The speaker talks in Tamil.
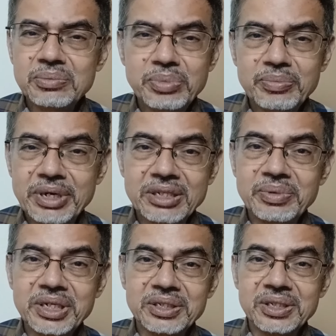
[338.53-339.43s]
சிம்பிள்
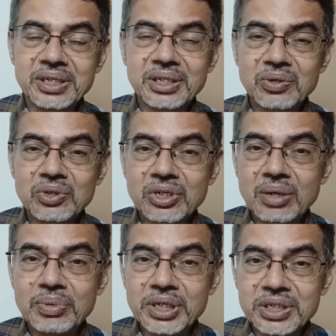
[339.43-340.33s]
மேத்தமெட்டிக்ஸ் தான் இதில் ஒன்றும்
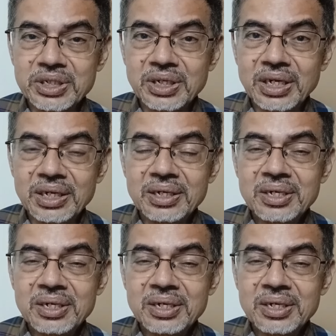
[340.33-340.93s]
காம்ப்ளிகேஷன் இல்லை